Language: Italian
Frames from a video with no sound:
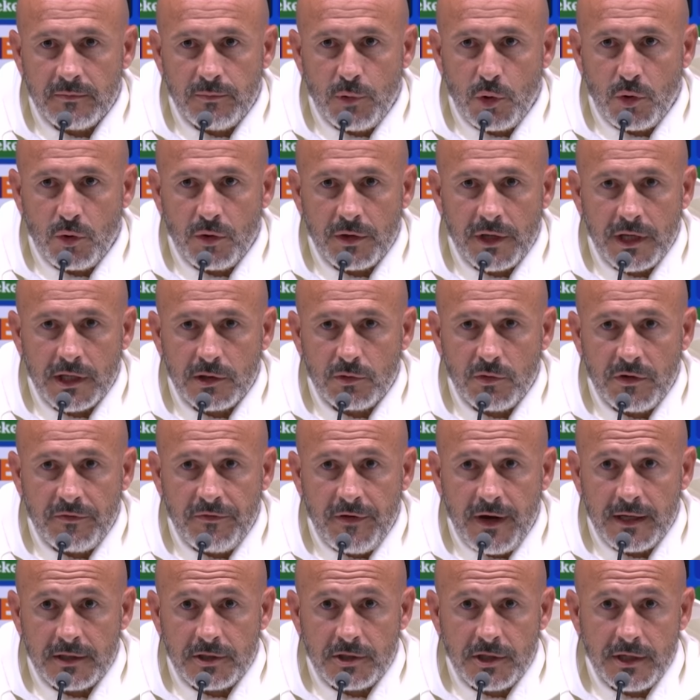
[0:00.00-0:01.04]
Bologna ha due
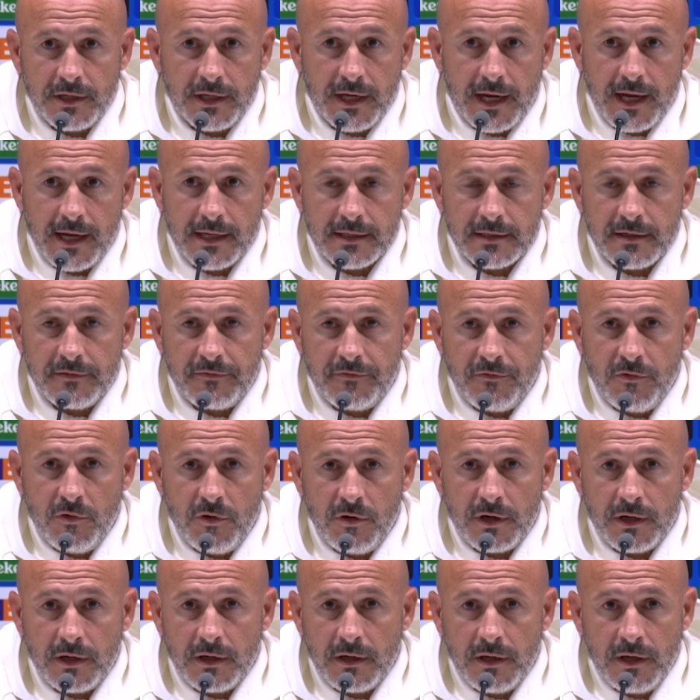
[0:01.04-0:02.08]
facce, in casa e
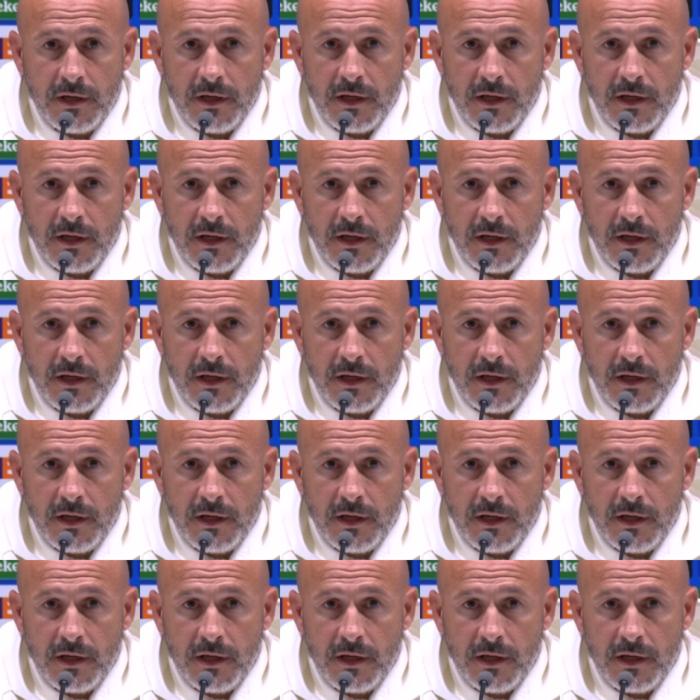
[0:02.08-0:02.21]
fuori,